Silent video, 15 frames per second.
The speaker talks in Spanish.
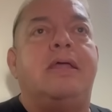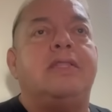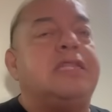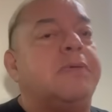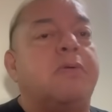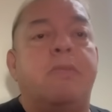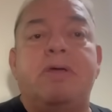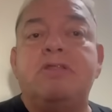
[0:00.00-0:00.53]

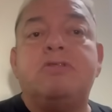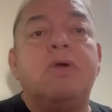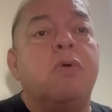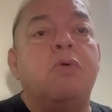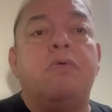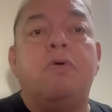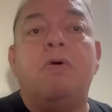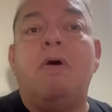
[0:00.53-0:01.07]
de momento en
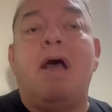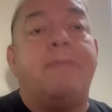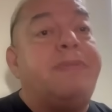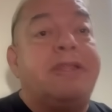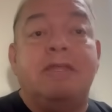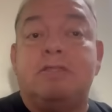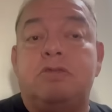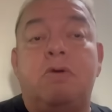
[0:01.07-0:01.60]
un row
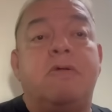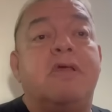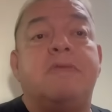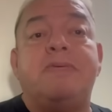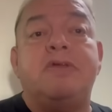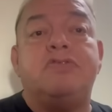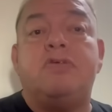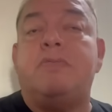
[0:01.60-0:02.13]
apareció Eric
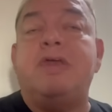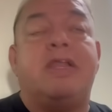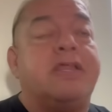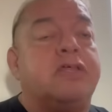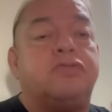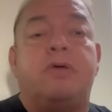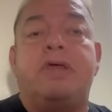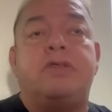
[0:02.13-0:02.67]
Bishop y el
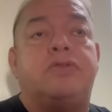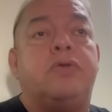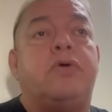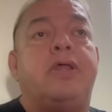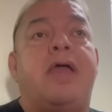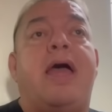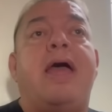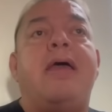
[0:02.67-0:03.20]
resto es
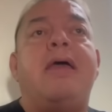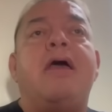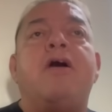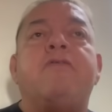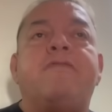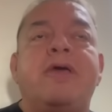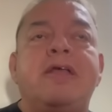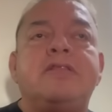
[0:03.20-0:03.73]
historia.
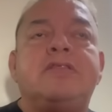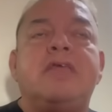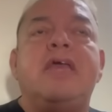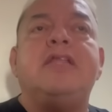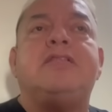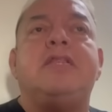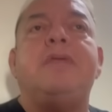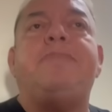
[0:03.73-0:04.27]
Vince
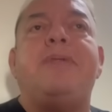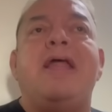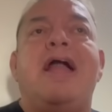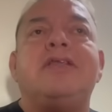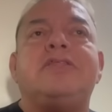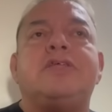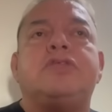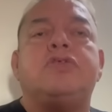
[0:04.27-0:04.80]
y Triple
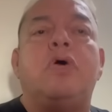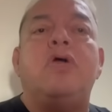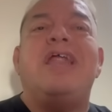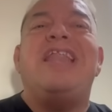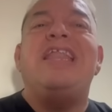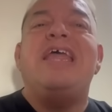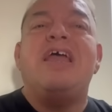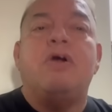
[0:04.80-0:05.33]
H son
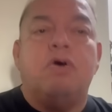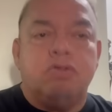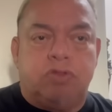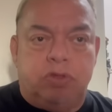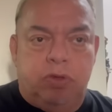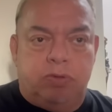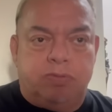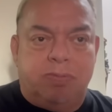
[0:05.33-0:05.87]

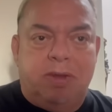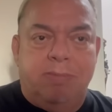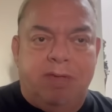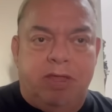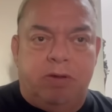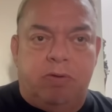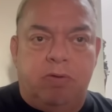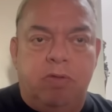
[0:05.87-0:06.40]
negocios
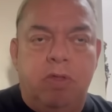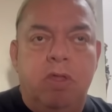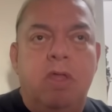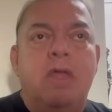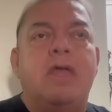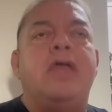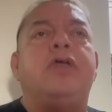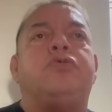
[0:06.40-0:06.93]
primero.
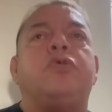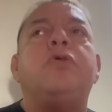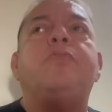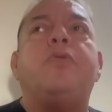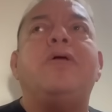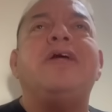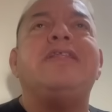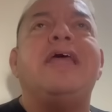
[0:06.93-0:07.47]
Y tú no
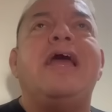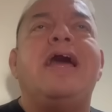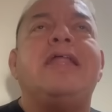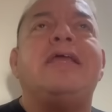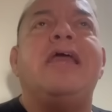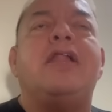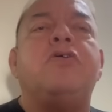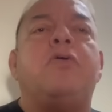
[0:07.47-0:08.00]
puedes dejar
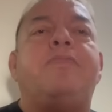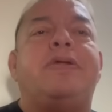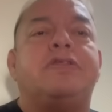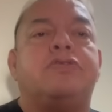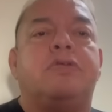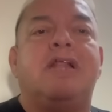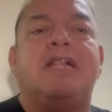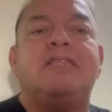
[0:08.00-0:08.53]
que algo
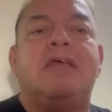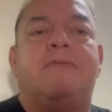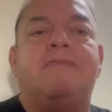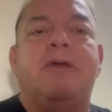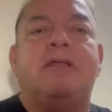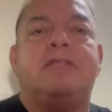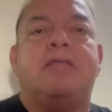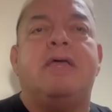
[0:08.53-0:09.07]
personal te
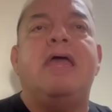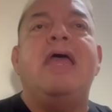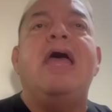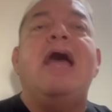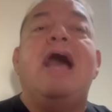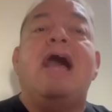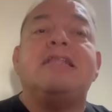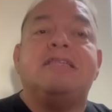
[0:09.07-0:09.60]
afecte.
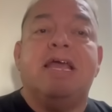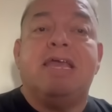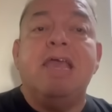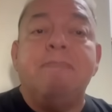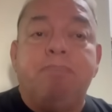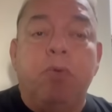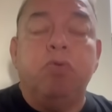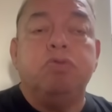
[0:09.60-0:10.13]
¿Hasta
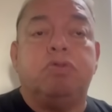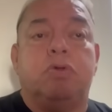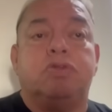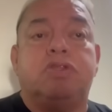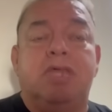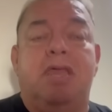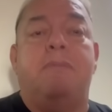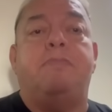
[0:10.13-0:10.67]
qué punto
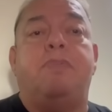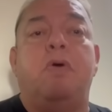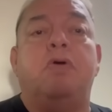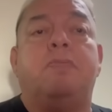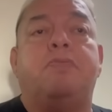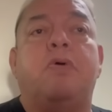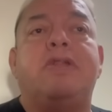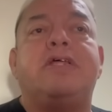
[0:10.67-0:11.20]
CM
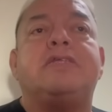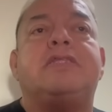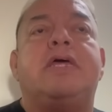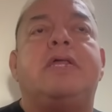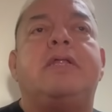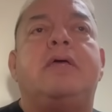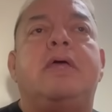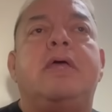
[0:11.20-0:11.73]
Punk puede
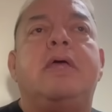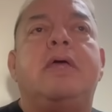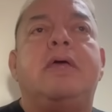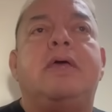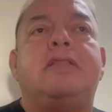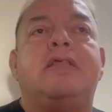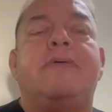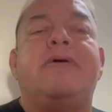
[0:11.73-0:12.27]
ser
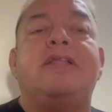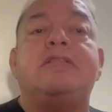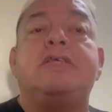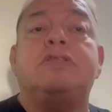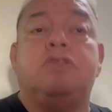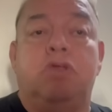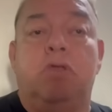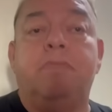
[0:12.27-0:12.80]
eh, de
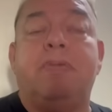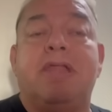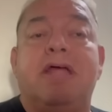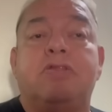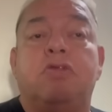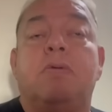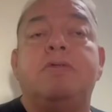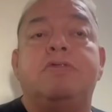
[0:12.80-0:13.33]
bendición para
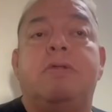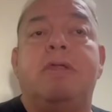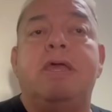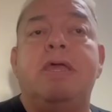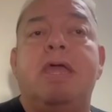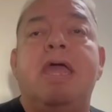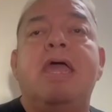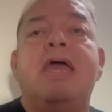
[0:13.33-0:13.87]

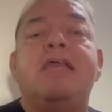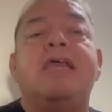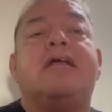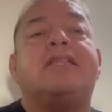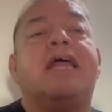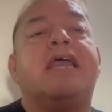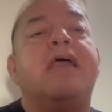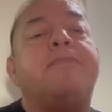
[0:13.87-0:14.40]
WWE y
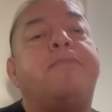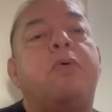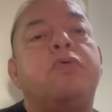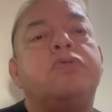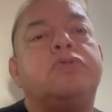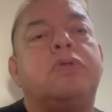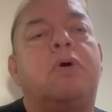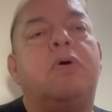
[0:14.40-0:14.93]
hasta qué
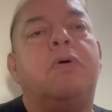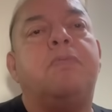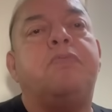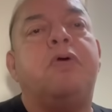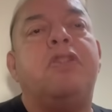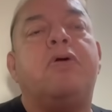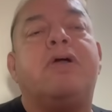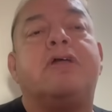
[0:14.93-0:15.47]
punto
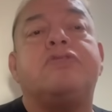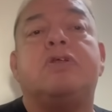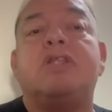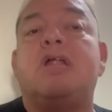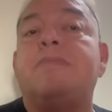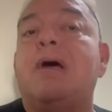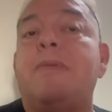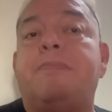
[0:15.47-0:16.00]
puede
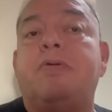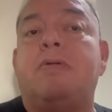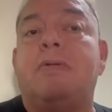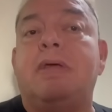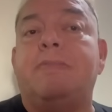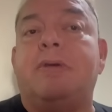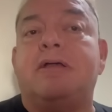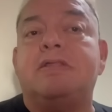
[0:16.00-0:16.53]
ocasionar más
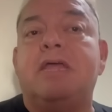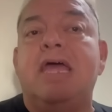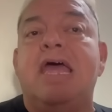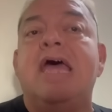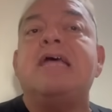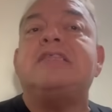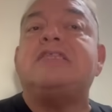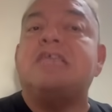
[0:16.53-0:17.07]
problemas?
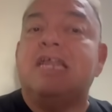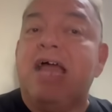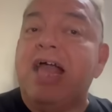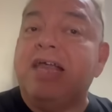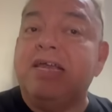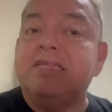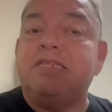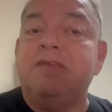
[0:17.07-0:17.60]
¿Será
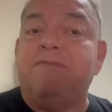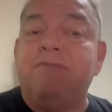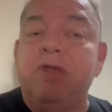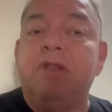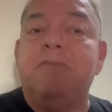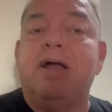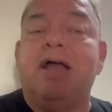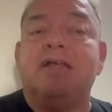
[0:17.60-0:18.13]
que si
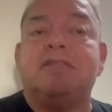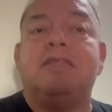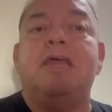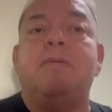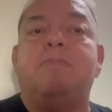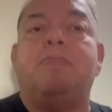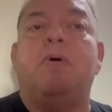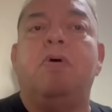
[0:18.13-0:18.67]
firman a
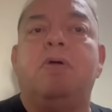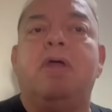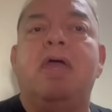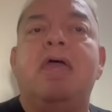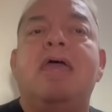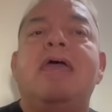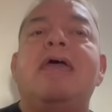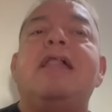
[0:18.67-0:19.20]
CM Punk
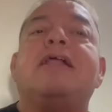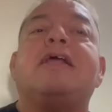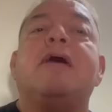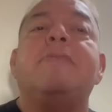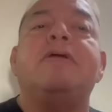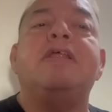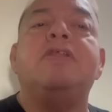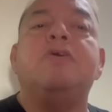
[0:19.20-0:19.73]
el
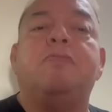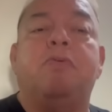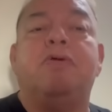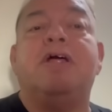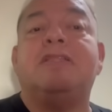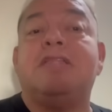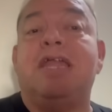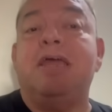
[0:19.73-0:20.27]
camerino
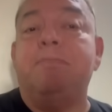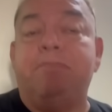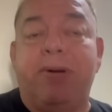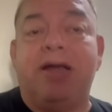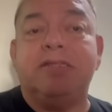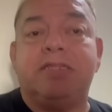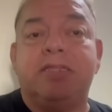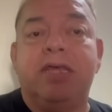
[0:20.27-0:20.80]
puede estar en
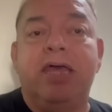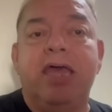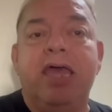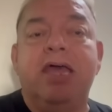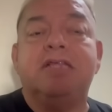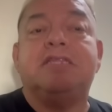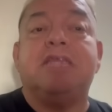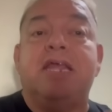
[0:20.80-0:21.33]
paz?
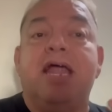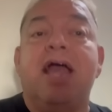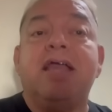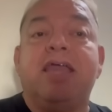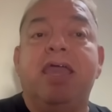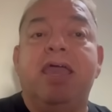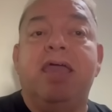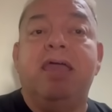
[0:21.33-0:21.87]
¿Será
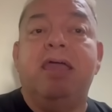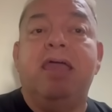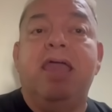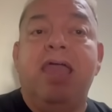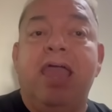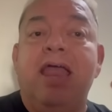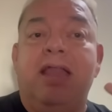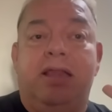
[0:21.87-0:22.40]
que
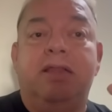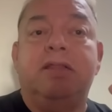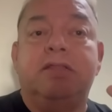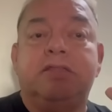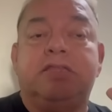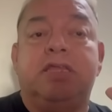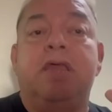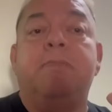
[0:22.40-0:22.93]
él,
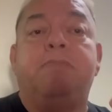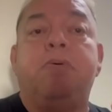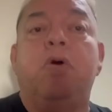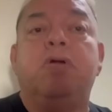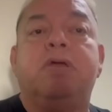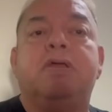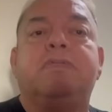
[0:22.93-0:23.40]
CM Punk,